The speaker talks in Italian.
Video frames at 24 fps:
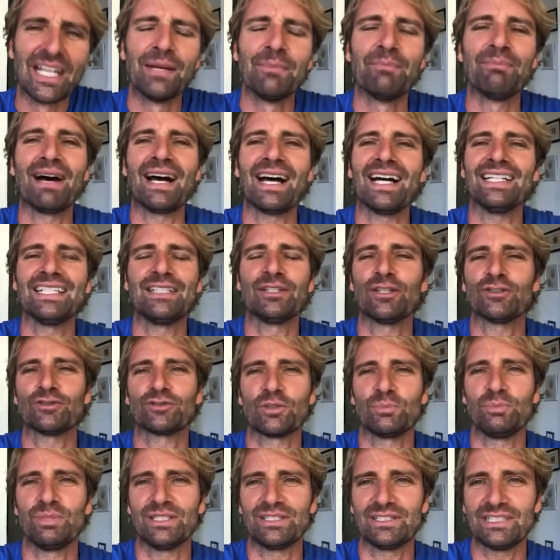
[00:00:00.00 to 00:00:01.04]
ma il
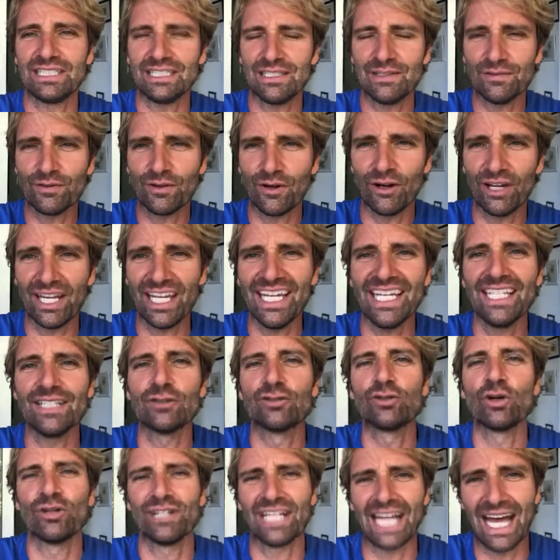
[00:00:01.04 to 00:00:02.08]
nostro obiettivo è
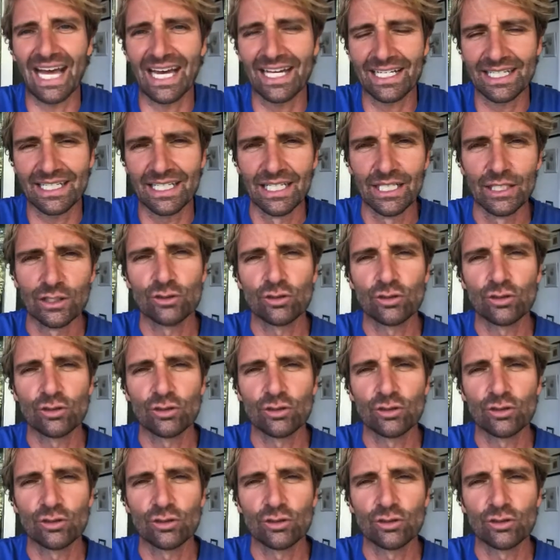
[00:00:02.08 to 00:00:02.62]
donare